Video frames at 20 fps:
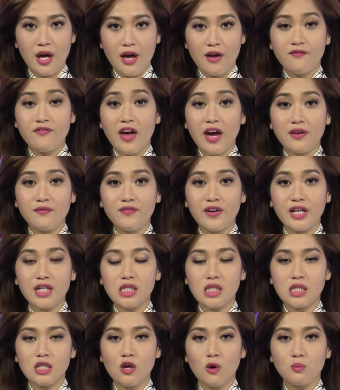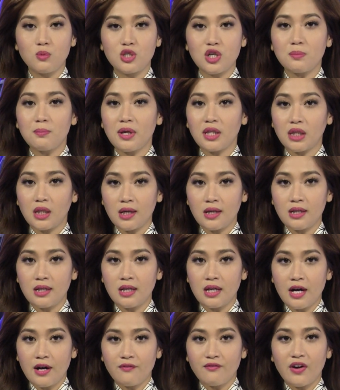vì hành vi sử dụng chứng minh thư
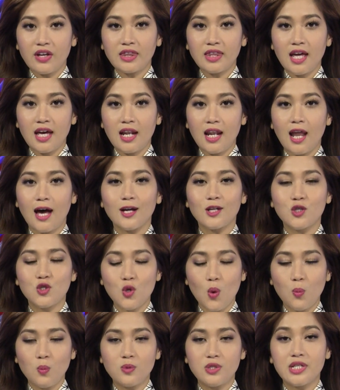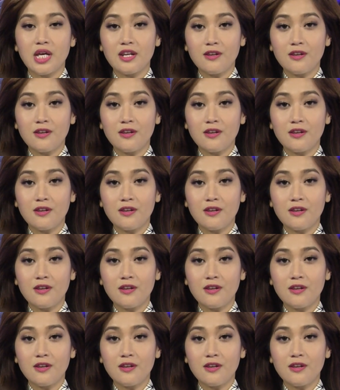với tên là Trung Chính